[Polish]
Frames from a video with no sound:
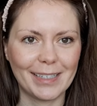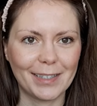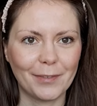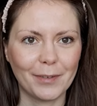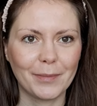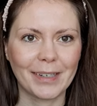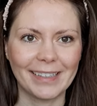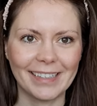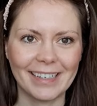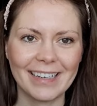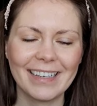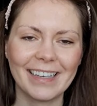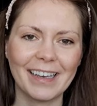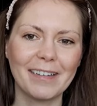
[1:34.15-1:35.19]
ze swoim
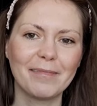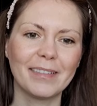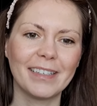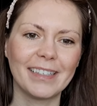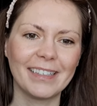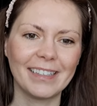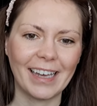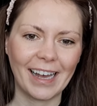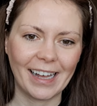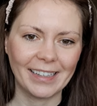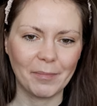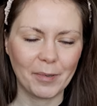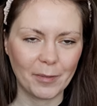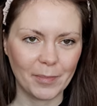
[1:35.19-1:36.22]
cateringiem i ja
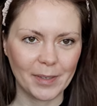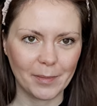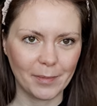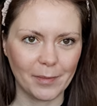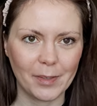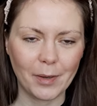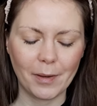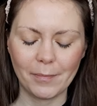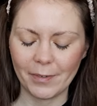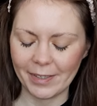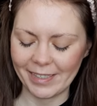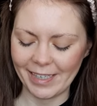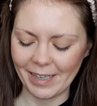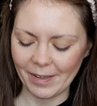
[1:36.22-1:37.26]
na próbę sobie wzięłam
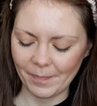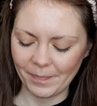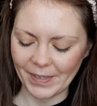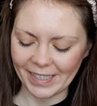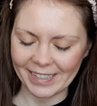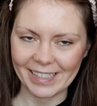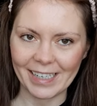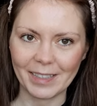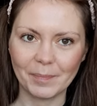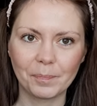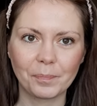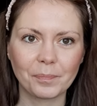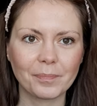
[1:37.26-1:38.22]
właśnie na tydzień.